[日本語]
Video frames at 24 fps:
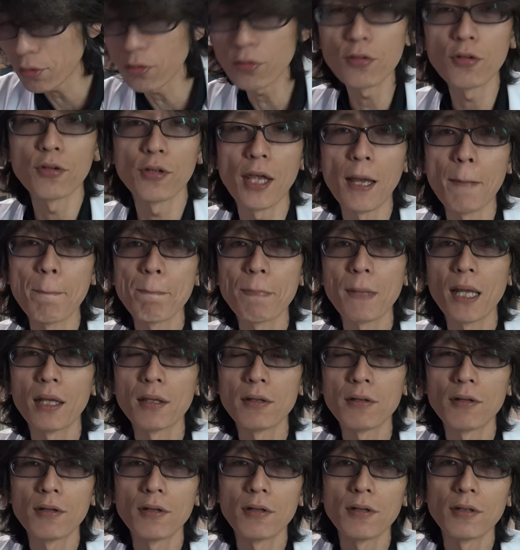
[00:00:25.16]
今度ねあ
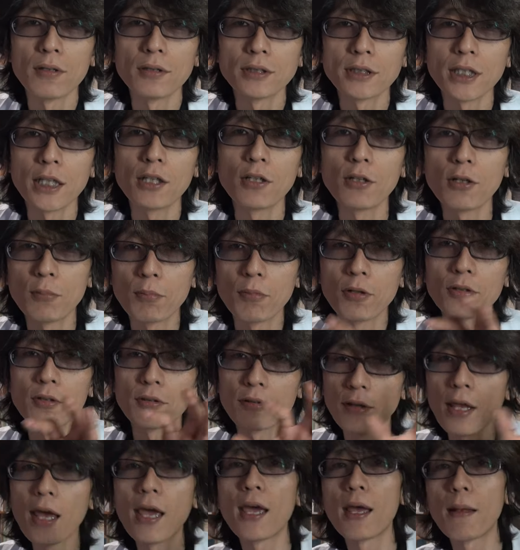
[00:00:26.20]
の材料を持っ
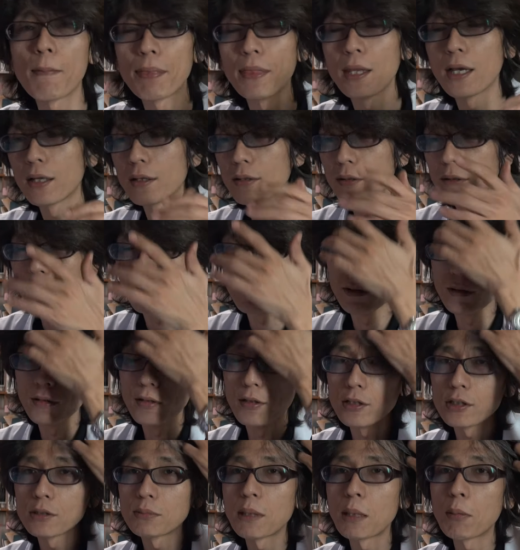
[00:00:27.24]
てあ
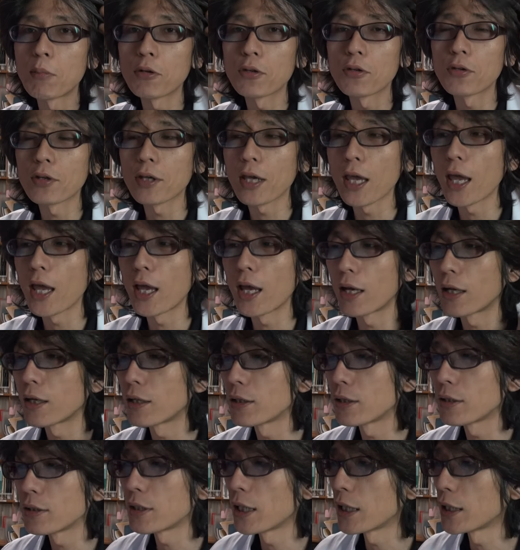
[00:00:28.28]
の熊本
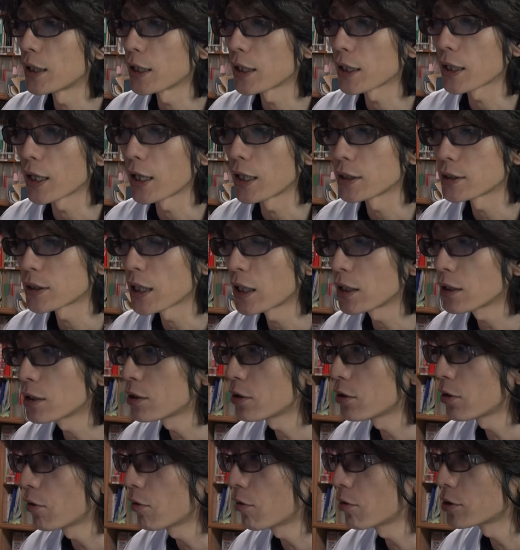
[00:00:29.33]
県なんだっけ
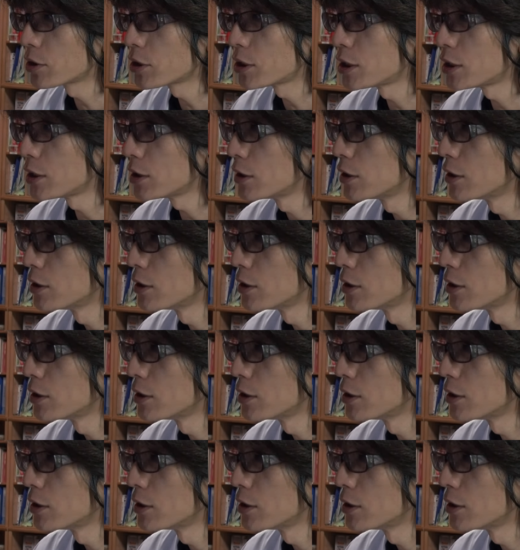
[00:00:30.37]
産業市